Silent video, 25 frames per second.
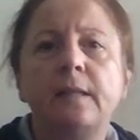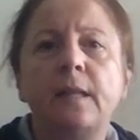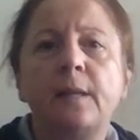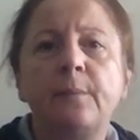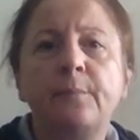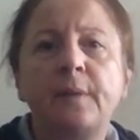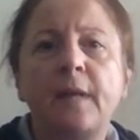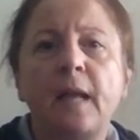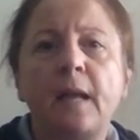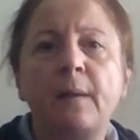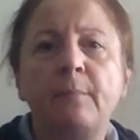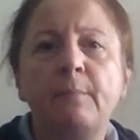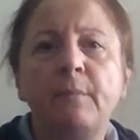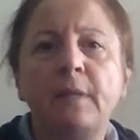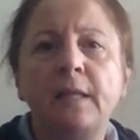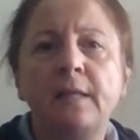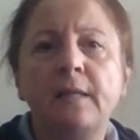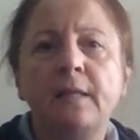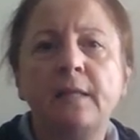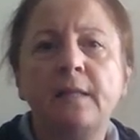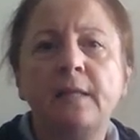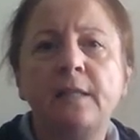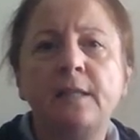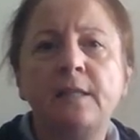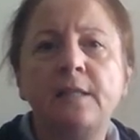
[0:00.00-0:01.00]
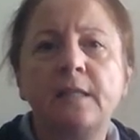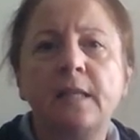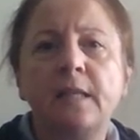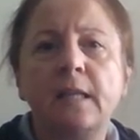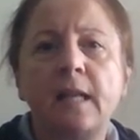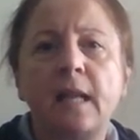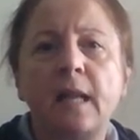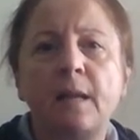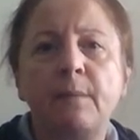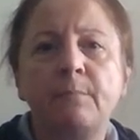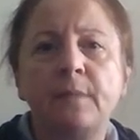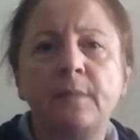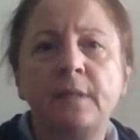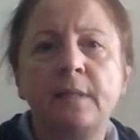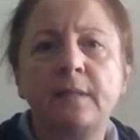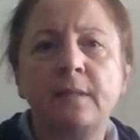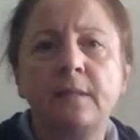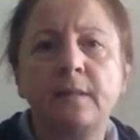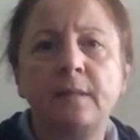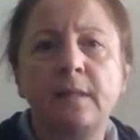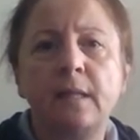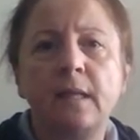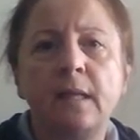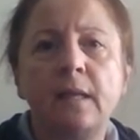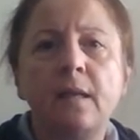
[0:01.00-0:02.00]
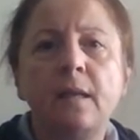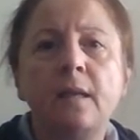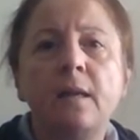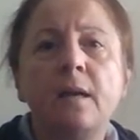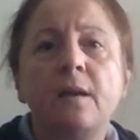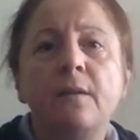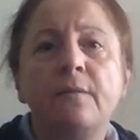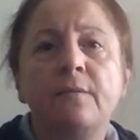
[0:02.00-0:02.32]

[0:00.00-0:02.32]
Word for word: depremlerin incelenmesinde